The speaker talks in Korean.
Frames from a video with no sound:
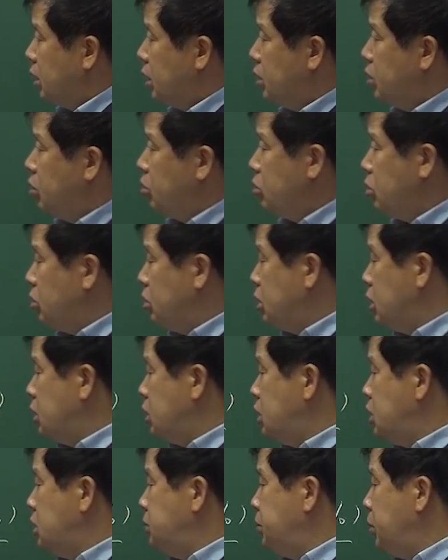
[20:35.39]
그러니까 여기서는
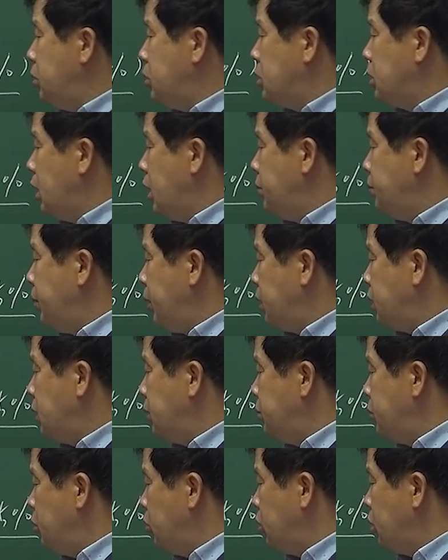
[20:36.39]
이제 2번을 대입하게
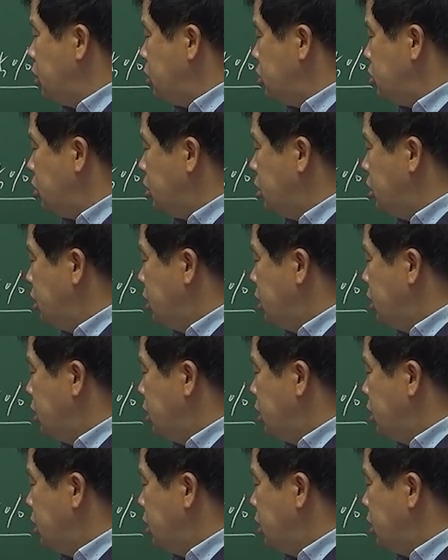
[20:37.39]
되면 여기에서